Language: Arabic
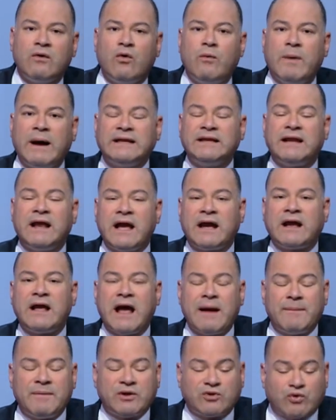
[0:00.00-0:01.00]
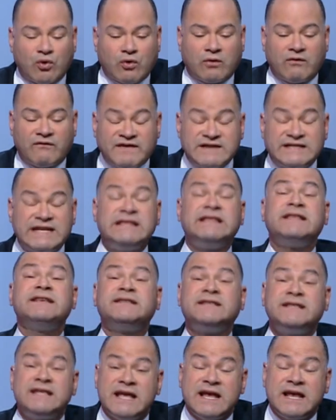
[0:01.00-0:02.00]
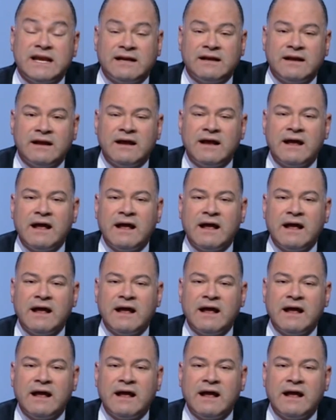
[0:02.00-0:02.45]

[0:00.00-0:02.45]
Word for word: وبعدين اجي اعمل طرق في ست سنين